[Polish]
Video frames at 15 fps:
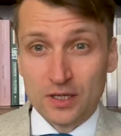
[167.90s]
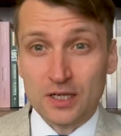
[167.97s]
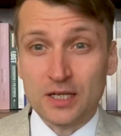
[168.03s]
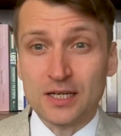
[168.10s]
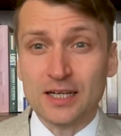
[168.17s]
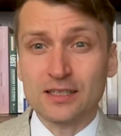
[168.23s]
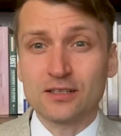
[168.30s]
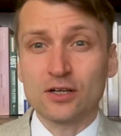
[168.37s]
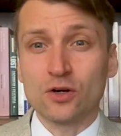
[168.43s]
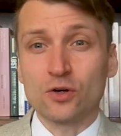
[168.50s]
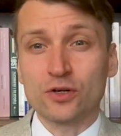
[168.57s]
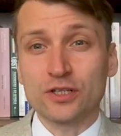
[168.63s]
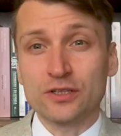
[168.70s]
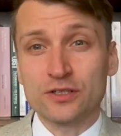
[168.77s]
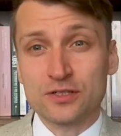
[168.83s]
i na
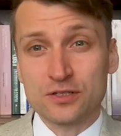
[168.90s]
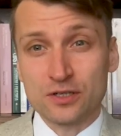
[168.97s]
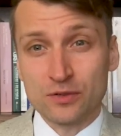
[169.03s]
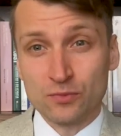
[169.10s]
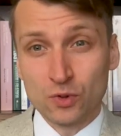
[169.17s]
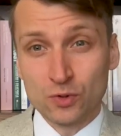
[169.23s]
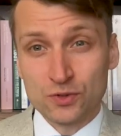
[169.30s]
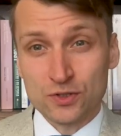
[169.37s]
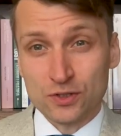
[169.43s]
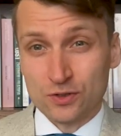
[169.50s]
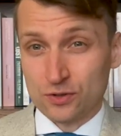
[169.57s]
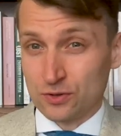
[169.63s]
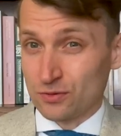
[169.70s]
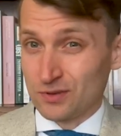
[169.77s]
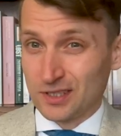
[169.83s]
teorii dystrybucji.
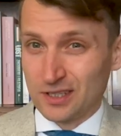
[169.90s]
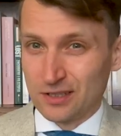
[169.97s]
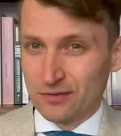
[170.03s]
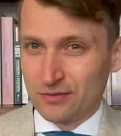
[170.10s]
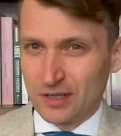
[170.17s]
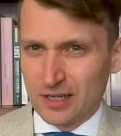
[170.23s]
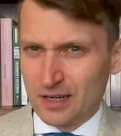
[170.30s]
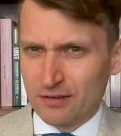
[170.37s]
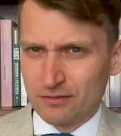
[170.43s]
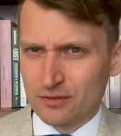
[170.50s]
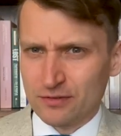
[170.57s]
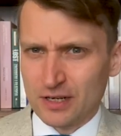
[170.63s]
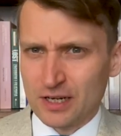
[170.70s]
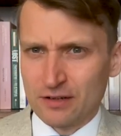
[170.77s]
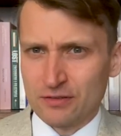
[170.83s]
To są takie dwie,
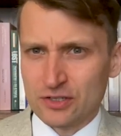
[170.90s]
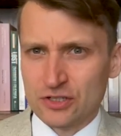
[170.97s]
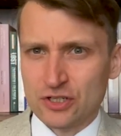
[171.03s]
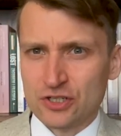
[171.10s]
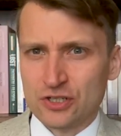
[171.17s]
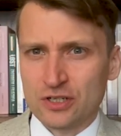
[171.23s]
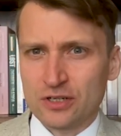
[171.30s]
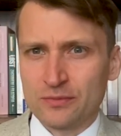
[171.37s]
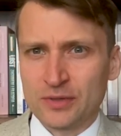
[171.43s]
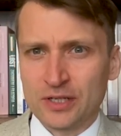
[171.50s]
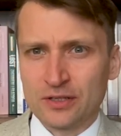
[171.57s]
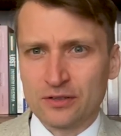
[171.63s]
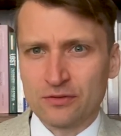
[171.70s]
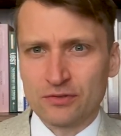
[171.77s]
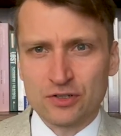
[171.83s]
dwa najważniejsze
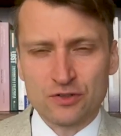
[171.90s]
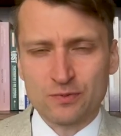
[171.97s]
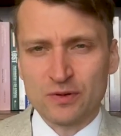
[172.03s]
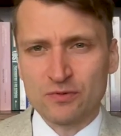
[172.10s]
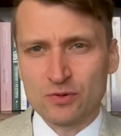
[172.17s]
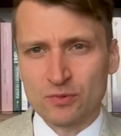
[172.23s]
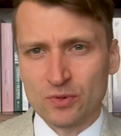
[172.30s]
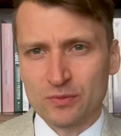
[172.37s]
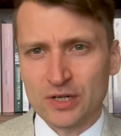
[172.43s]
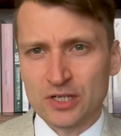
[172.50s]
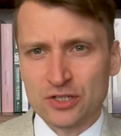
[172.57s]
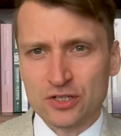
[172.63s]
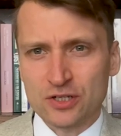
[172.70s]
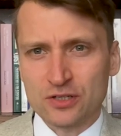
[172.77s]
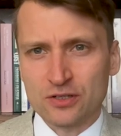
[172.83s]
elementy. Wręcz w pewnym
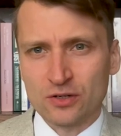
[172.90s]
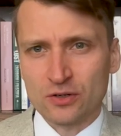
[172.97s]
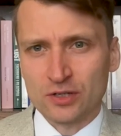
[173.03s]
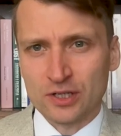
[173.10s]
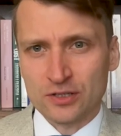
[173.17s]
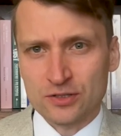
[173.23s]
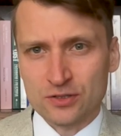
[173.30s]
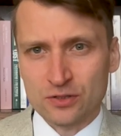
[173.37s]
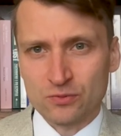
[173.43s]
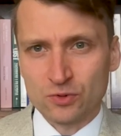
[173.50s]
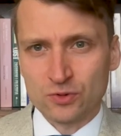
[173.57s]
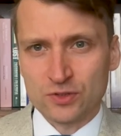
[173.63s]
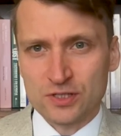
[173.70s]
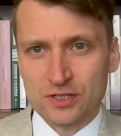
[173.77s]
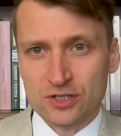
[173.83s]
momencie teoria
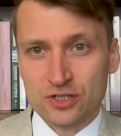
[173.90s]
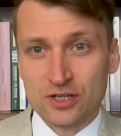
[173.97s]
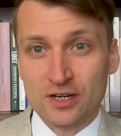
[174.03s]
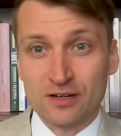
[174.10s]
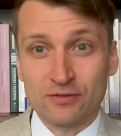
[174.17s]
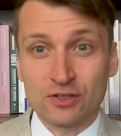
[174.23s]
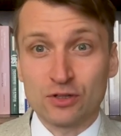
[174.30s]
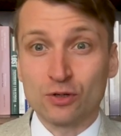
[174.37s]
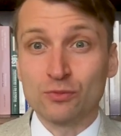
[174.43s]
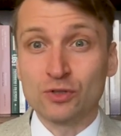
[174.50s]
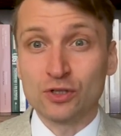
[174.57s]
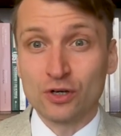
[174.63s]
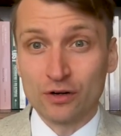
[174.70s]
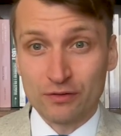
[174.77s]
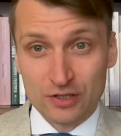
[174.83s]
dystrybucji zaczyna nawet
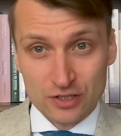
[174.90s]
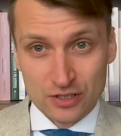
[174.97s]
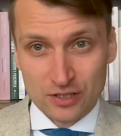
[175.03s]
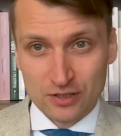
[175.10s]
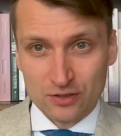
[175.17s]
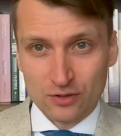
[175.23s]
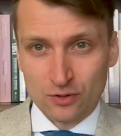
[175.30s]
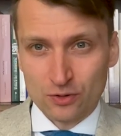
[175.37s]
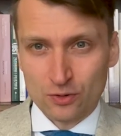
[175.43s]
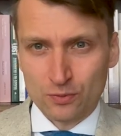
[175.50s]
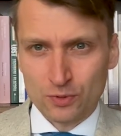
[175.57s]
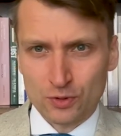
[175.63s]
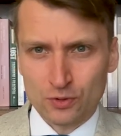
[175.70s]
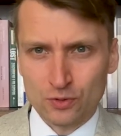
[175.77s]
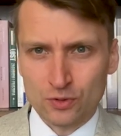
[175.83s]
dominować nad teorią
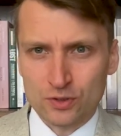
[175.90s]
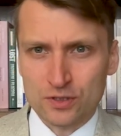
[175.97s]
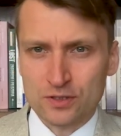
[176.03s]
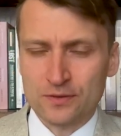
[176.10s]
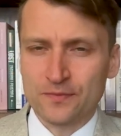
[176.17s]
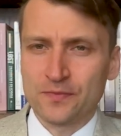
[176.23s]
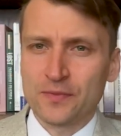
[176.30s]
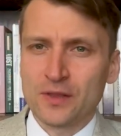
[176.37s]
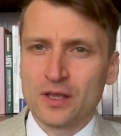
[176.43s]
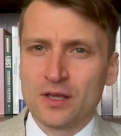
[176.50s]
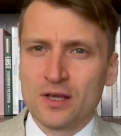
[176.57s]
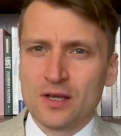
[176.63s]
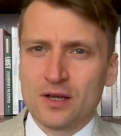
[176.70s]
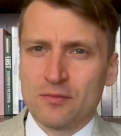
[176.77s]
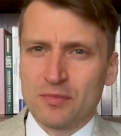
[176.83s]
produkcji.
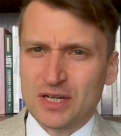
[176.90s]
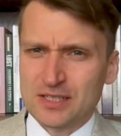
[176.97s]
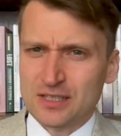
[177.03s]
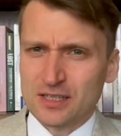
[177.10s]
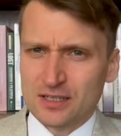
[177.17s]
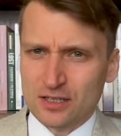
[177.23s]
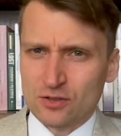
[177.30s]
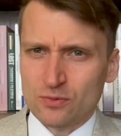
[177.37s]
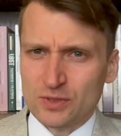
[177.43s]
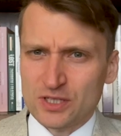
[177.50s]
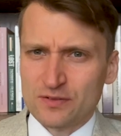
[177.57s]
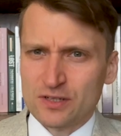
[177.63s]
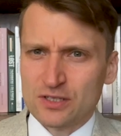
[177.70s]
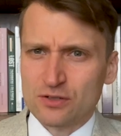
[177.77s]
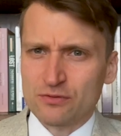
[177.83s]
Bastiat natomiast
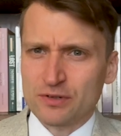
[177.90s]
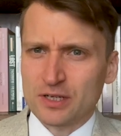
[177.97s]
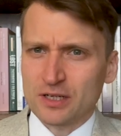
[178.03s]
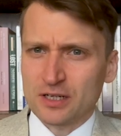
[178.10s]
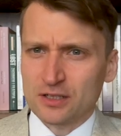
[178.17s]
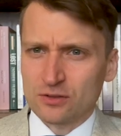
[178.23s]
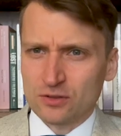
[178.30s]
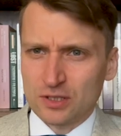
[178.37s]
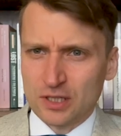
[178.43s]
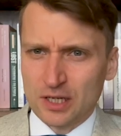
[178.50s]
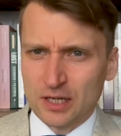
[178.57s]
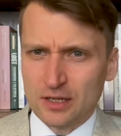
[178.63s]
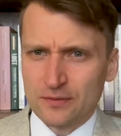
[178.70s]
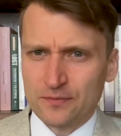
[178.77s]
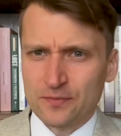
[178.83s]
zwraca uwagę na to
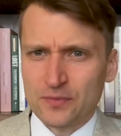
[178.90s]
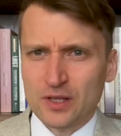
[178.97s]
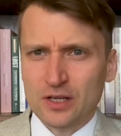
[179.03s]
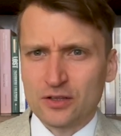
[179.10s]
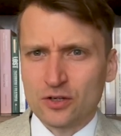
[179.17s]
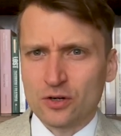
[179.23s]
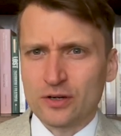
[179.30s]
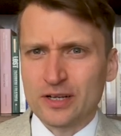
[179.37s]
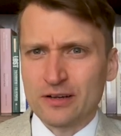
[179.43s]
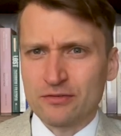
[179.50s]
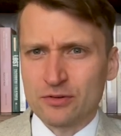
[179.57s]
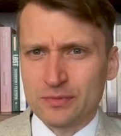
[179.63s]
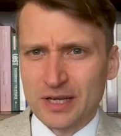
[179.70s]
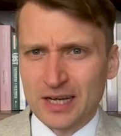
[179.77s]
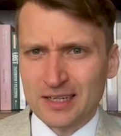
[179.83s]
nie. Teoria
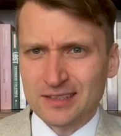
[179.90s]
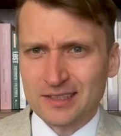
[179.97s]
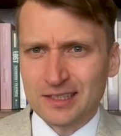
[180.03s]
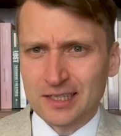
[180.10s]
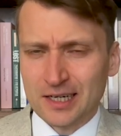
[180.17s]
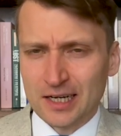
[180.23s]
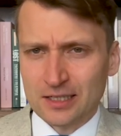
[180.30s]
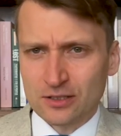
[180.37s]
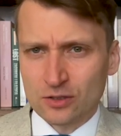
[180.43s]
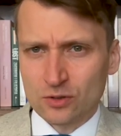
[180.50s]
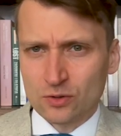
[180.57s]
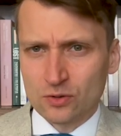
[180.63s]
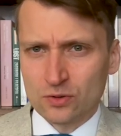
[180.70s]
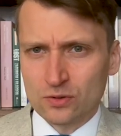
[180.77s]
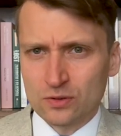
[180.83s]
wymiany i
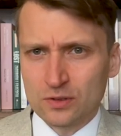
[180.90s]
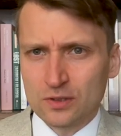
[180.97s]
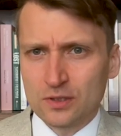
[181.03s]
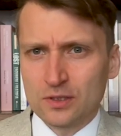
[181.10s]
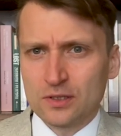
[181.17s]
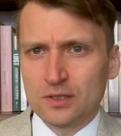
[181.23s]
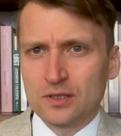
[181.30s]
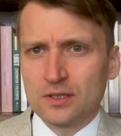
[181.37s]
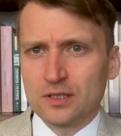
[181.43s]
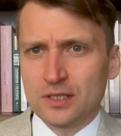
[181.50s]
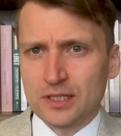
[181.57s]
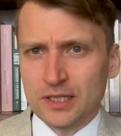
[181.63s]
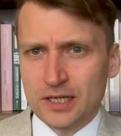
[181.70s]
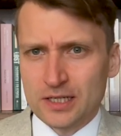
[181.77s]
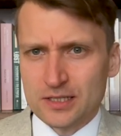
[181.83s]
handlu
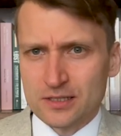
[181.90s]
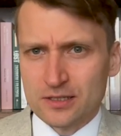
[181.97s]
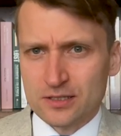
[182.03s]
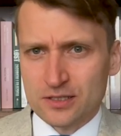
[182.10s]
jest